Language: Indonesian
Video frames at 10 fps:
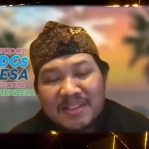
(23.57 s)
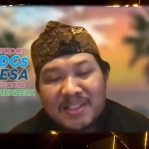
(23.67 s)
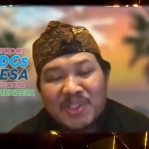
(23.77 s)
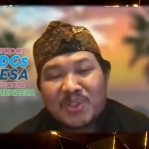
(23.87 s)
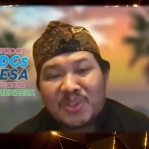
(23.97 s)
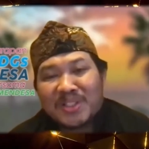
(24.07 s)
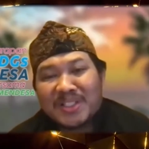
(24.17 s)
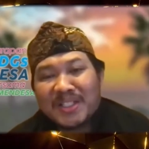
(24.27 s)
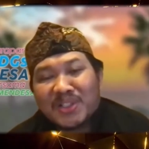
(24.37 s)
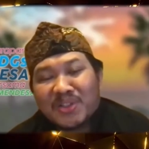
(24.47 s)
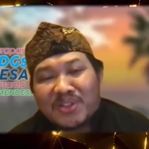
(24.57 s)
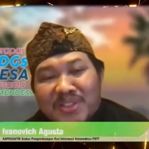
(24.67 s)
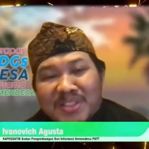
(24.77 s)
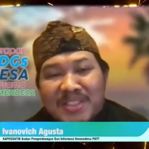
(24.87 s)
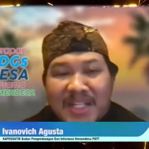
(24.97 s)
histori atau
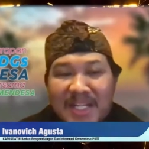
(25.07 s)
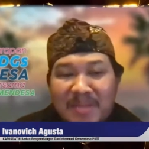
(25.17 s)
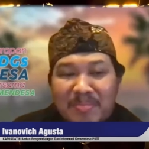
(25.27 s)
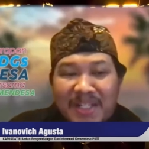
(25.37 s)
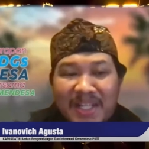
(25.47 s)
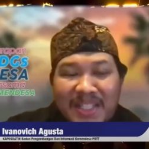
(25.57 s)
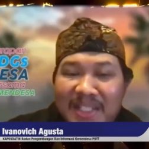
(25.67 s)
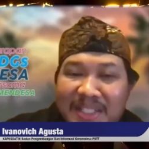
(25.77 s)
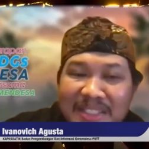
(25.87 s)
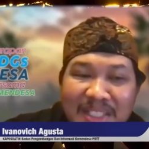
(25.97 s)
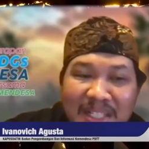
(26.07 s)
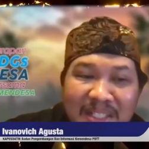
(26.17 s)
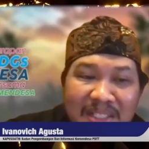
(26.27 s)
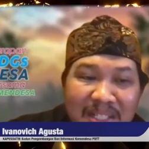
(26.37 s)
sejarah pendataan desa,